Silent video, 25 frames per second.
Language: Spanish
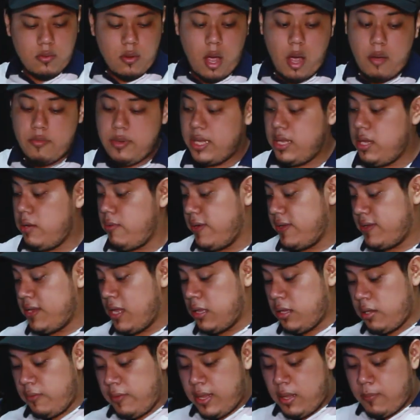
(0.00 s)
Ah, viene
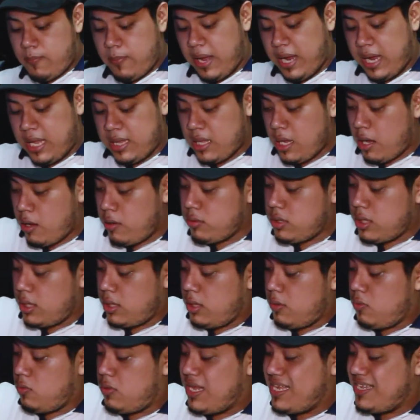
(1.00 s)
bastante bien empaquetado,
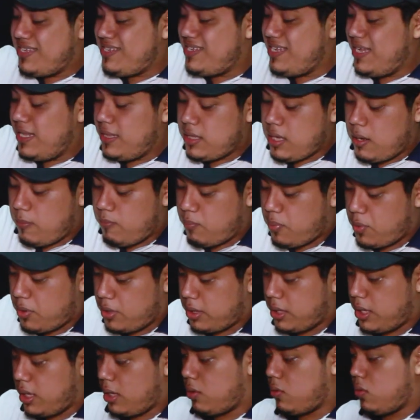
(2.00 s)
tiene una cinta
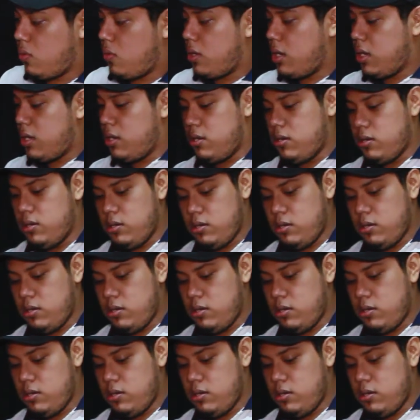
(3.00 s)
protectora.